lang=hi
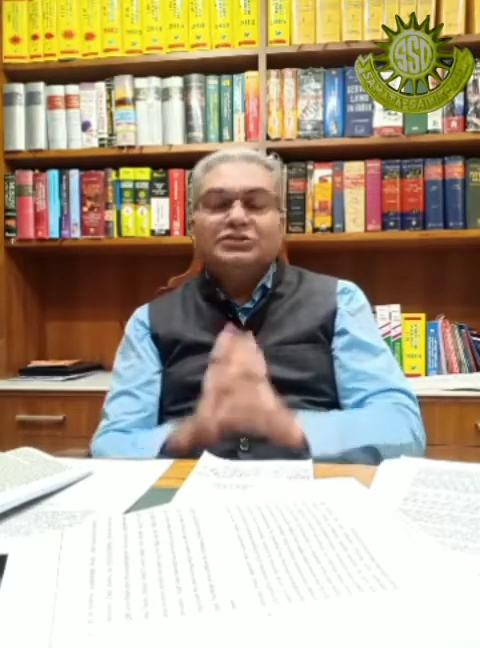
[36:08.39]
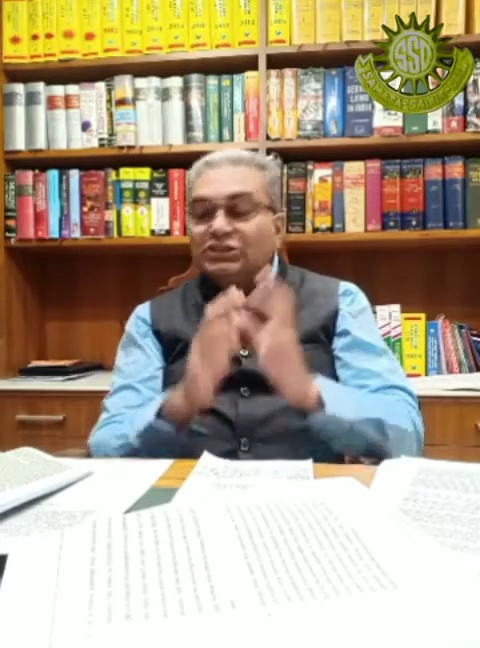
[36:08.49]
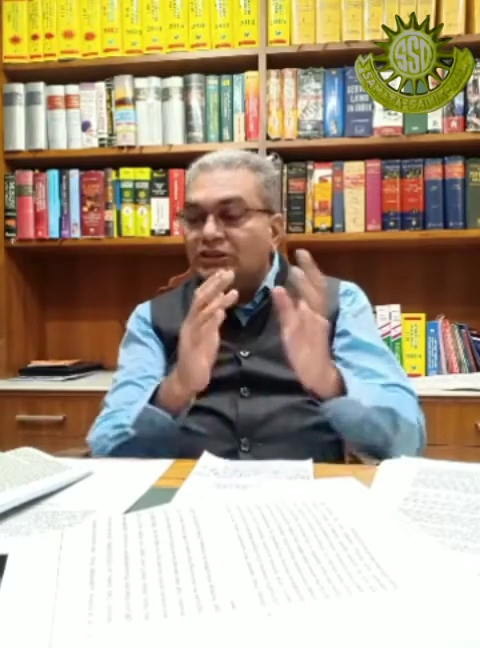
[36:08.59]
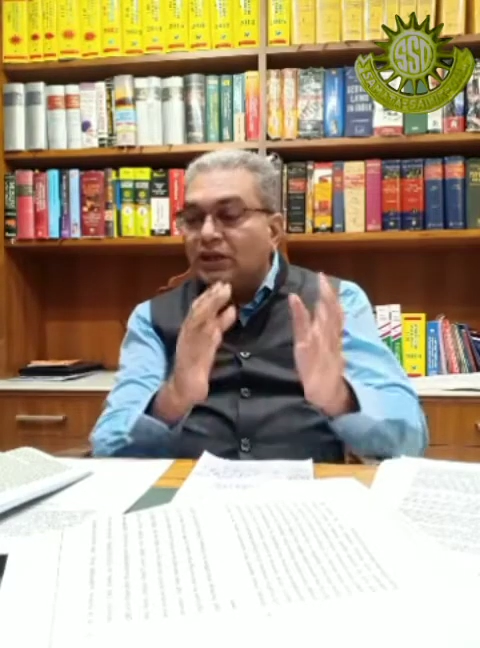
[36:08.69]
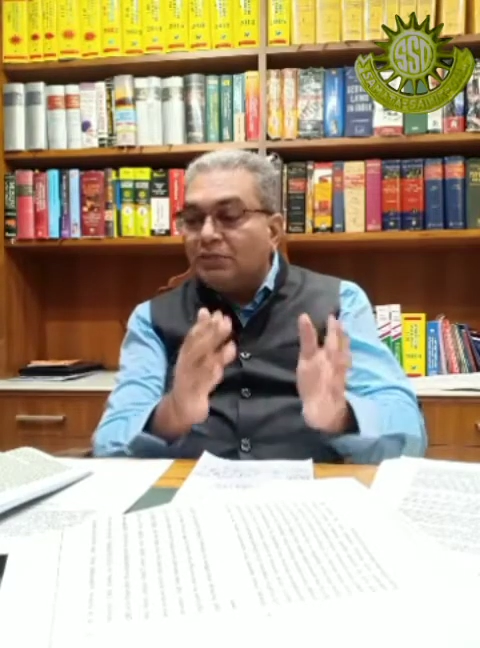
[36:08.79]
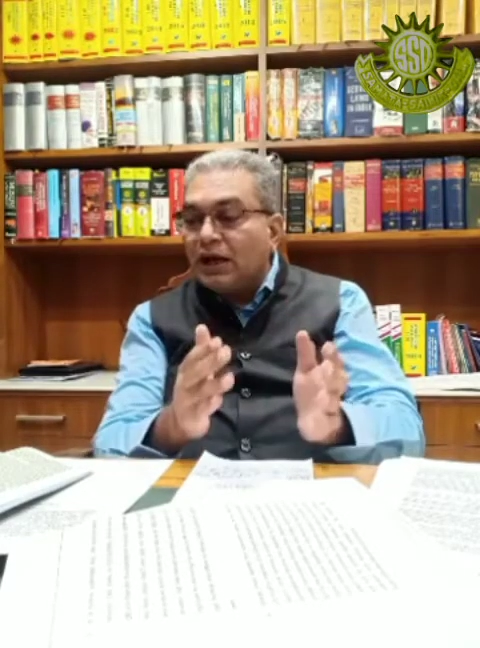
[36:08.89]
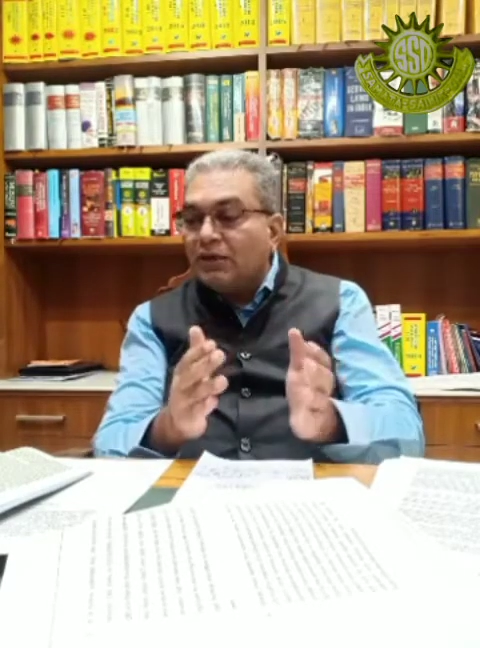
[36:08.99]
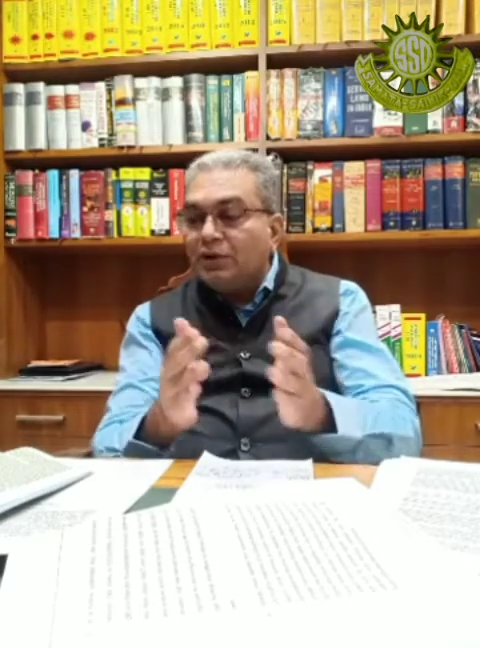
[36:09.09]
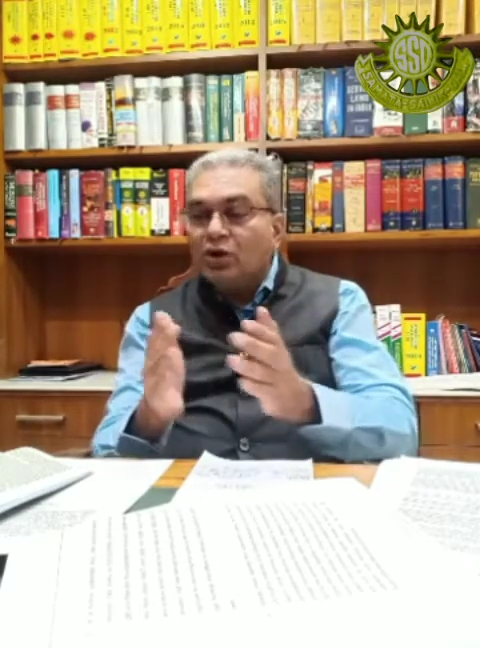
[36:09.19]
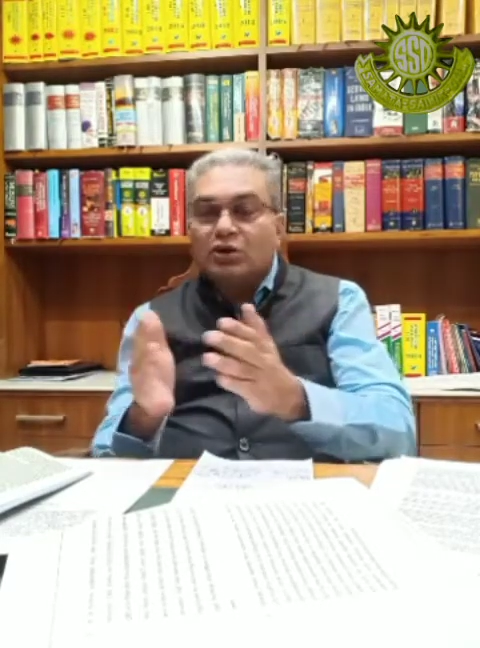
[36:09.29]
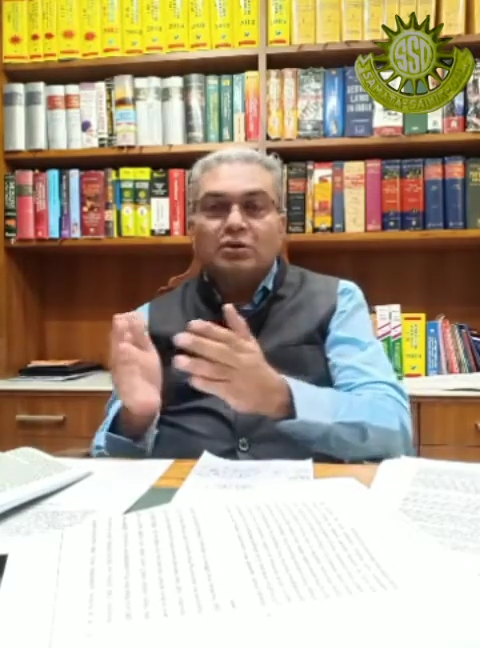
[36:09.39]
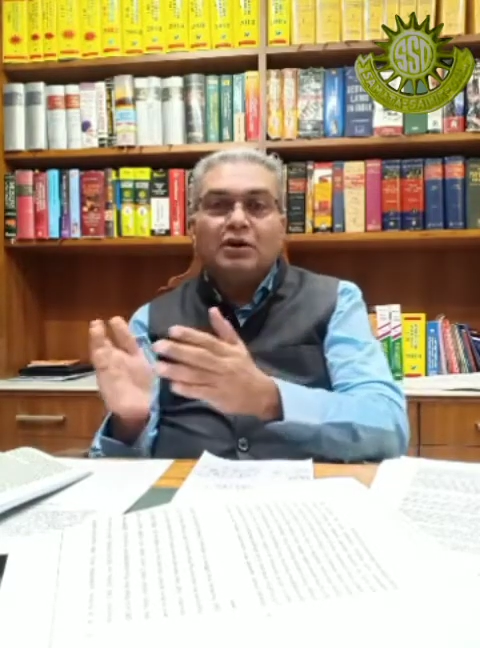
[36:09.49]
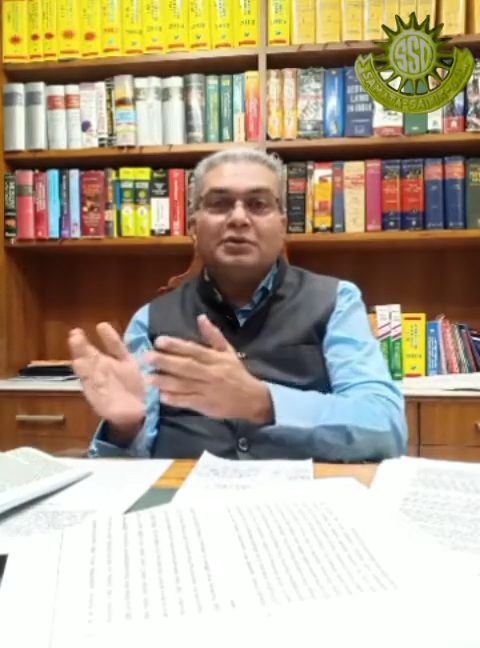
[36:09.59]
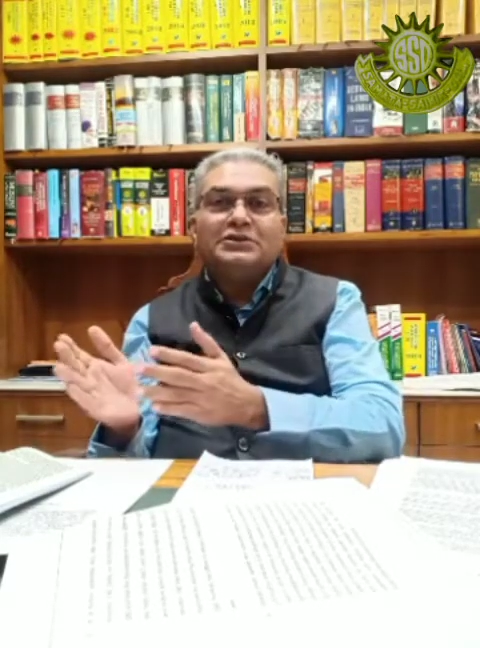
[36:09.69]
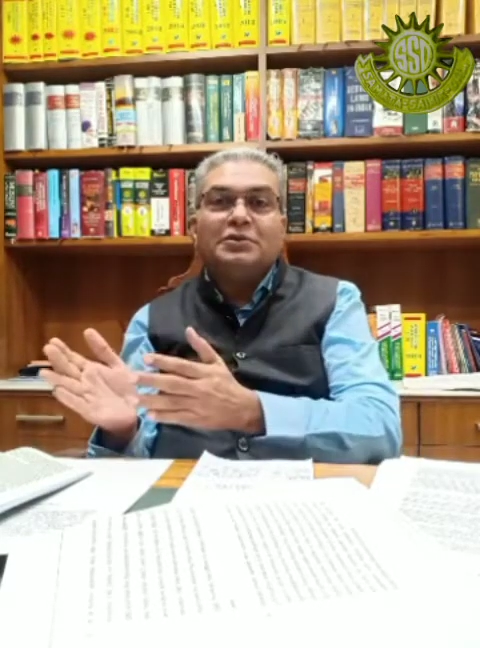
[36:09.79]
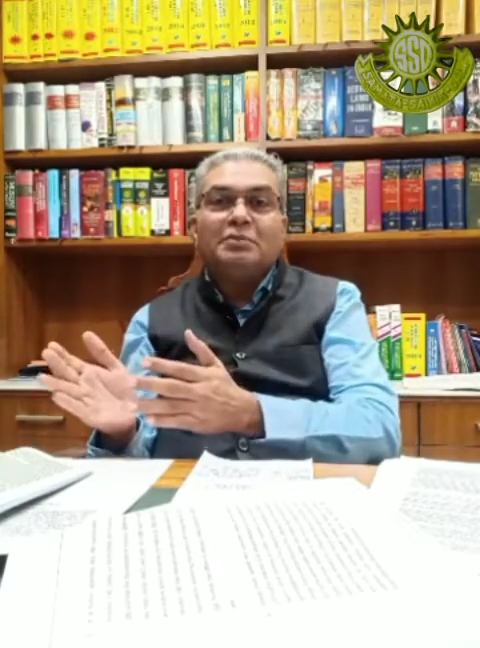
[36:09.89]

जिनके बारे में डॉक्टर बाबा साहब